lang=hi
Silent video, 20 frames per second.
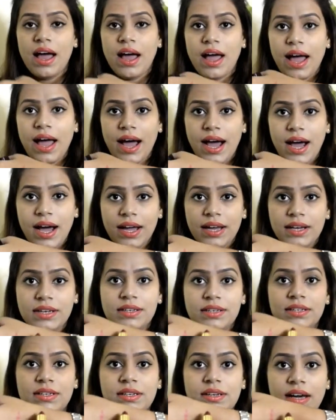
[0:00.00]
एंड
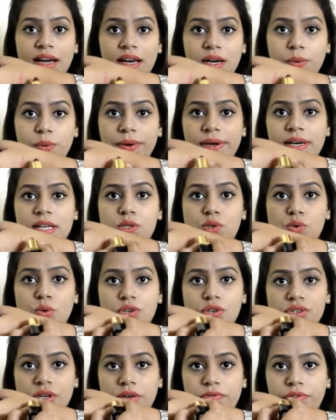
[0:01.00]
आई क्विकली
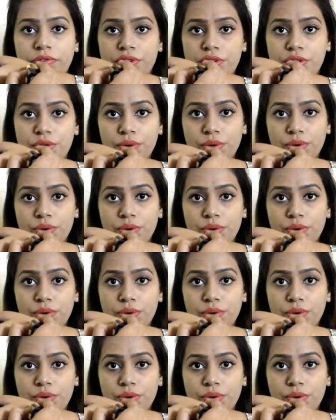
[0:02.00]
स्वॉच इट फॉर यू